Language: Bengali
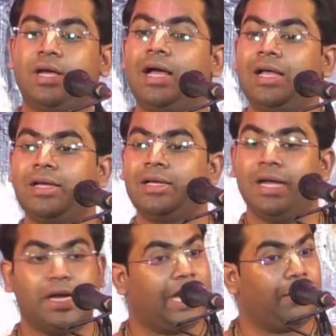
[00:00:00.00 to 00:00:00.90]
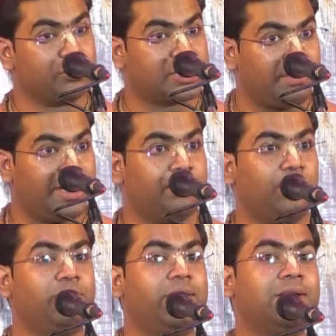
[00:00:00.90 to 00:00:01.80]
হ্যাঁ না বুঝতে পারলে
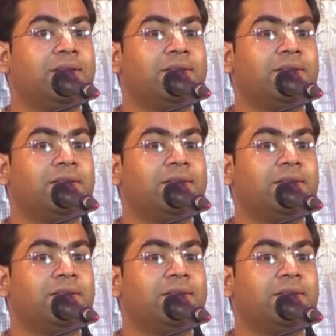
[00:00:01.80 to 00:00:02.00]
বলবে